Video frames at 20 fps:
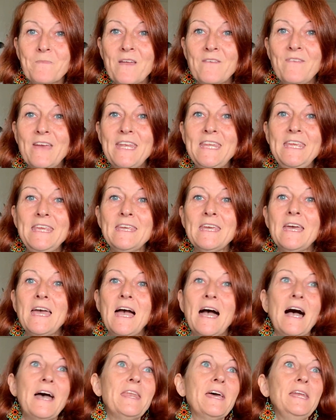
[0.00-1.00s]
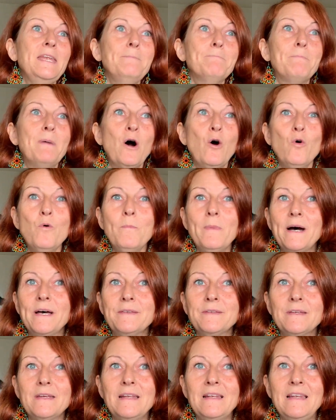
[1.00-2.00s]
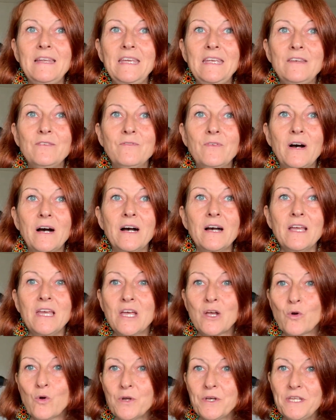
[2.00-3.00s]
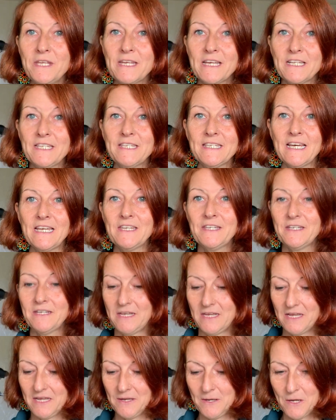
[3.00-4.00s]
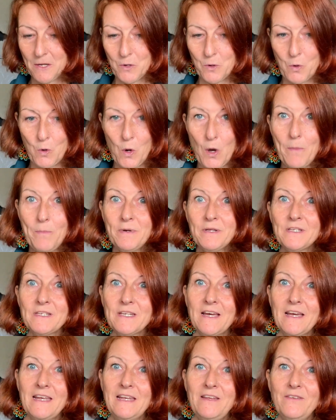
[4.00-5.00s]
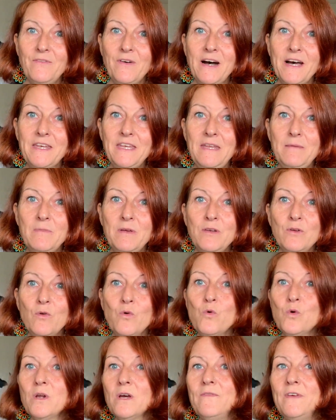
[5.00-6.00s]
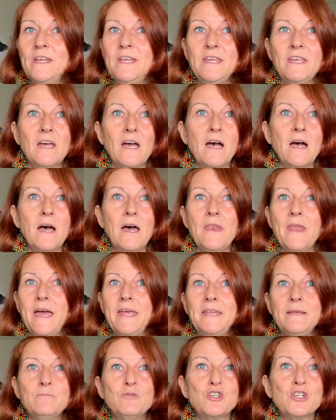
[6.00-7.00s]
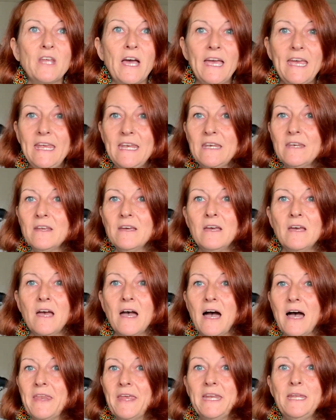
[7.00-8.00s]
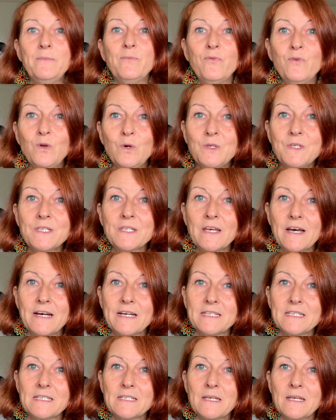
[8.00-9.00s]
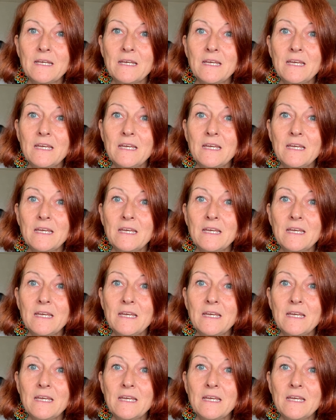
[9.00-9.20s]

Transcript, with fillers: Wenn ich an einem Baum angelehnt war, konnte ich ganz andere Körperteile wahrnehmen oder wenn ich an einem Stein, an einem Fluss saß